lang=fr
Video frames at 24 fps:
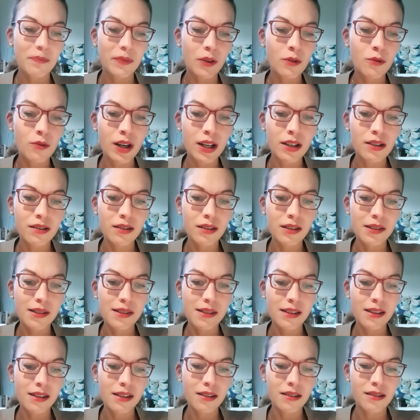Ou alors
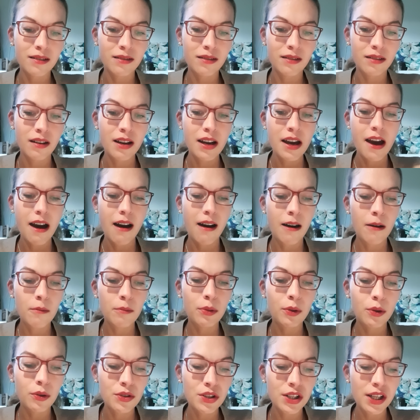c'est euh, un
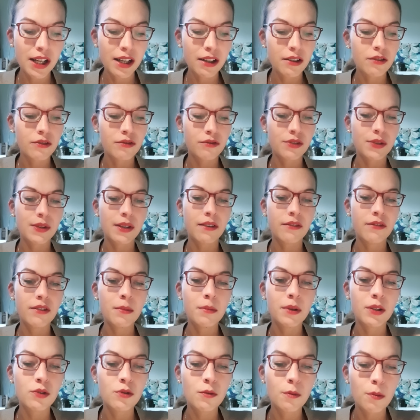projet que vous avez,
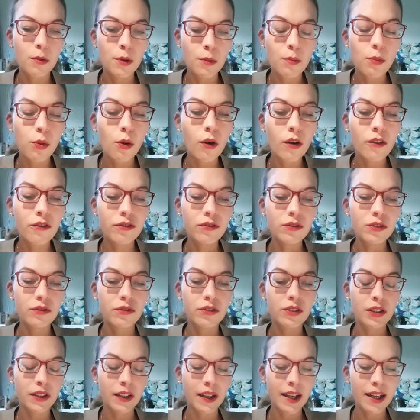mais du plus profond de
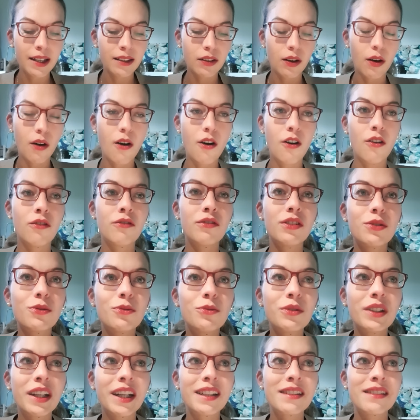votre être, envie de
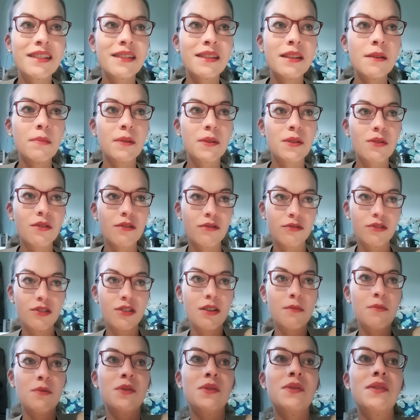concrétiser parce que vous
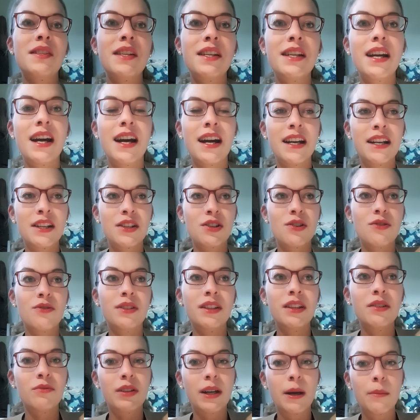commencez à
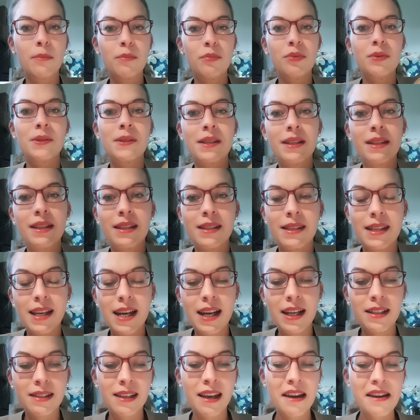échelonner, donc à poser des
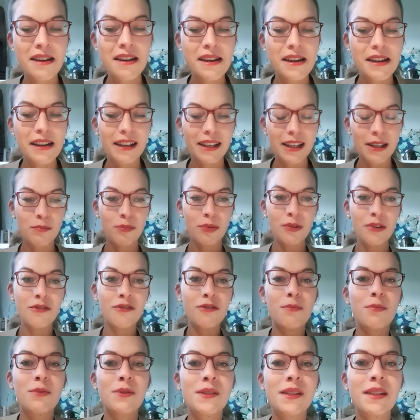actes. Et plus
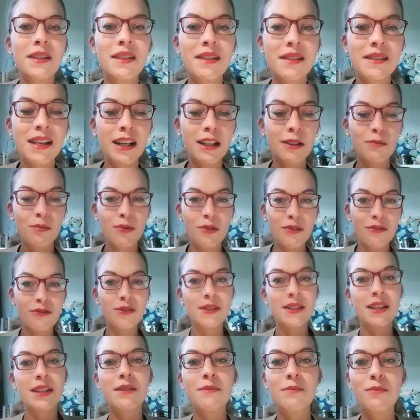vous posez des actes, plus
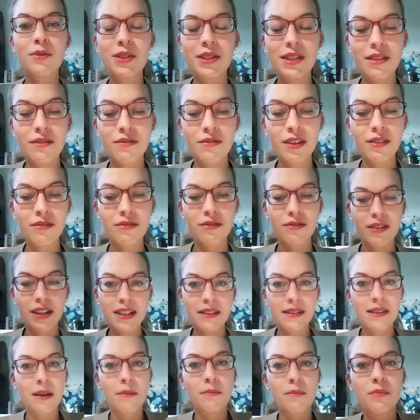vous êtes motivé. Vous voyez,
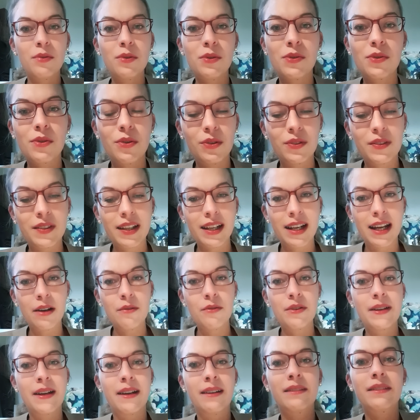c'est un peu ce côté-là
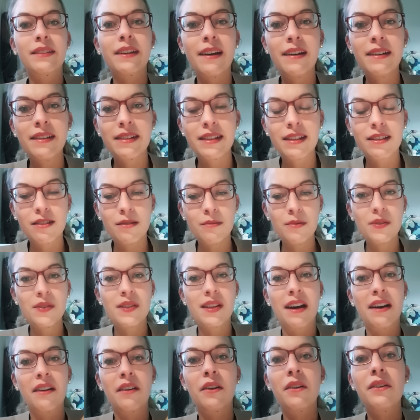où il y a un train qui commence
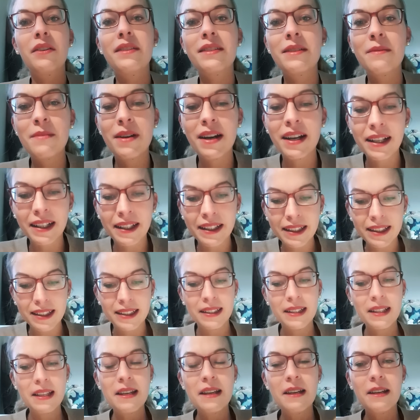à redémarrer.
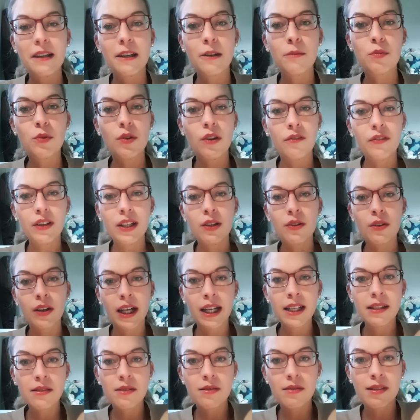Et puis en fait, le
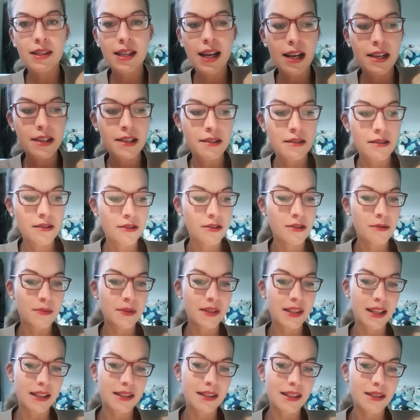reste s'aligne comme
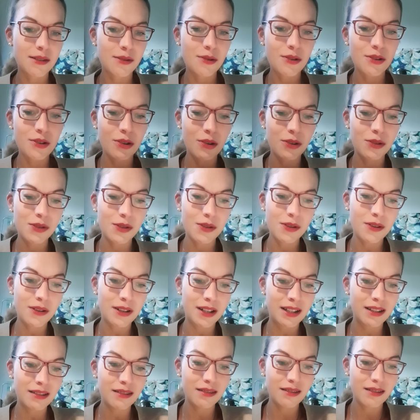ça. C'est ce que je ressens.
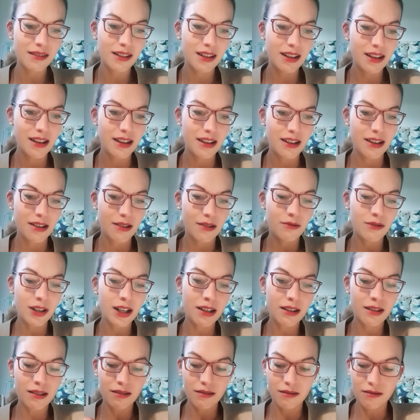Hein.
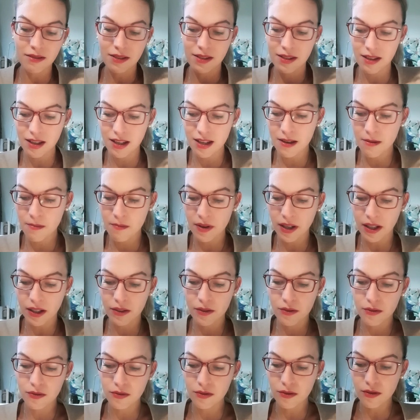Waouh, c'est hyper
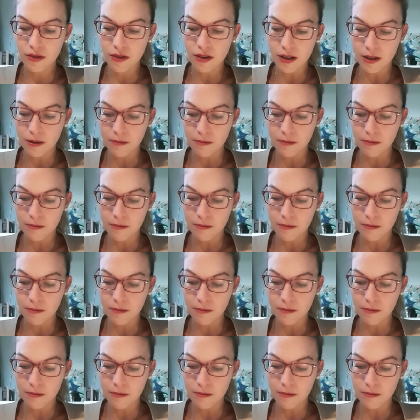cool.